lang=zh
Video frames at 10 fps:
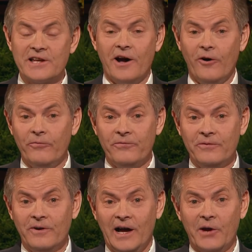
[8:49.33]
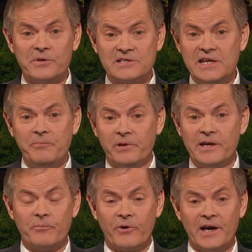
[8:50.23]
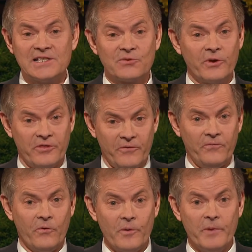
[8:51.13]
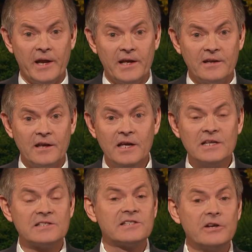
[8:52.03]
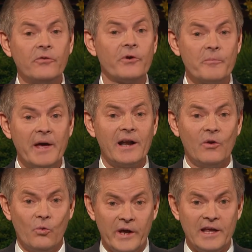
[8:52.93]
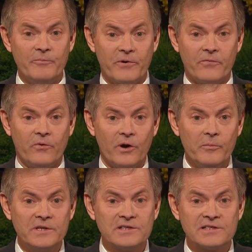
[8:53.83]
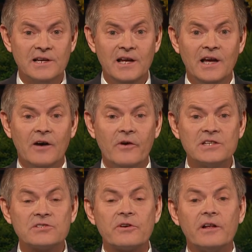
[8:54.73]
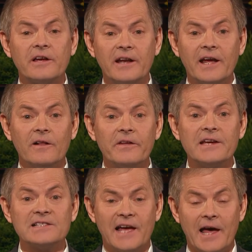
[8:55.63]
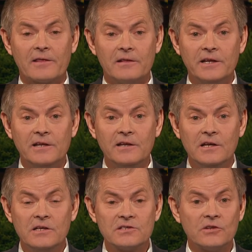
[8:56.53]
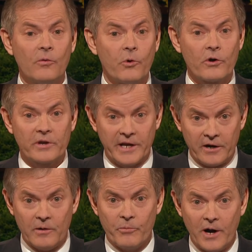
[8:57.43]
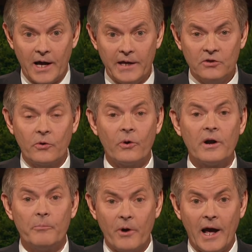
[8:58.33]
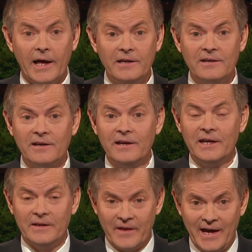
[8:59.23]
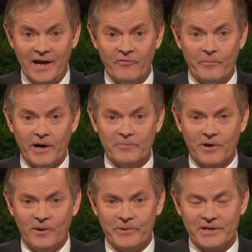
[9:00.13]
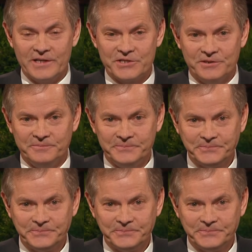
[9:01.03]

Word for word: 我自己也会滑雪和玩雪板。一位来自澳洲也是后期圣徒的雪板选手朵拉布莱特。他在半管滑道比赛里善用四分钟，赢得了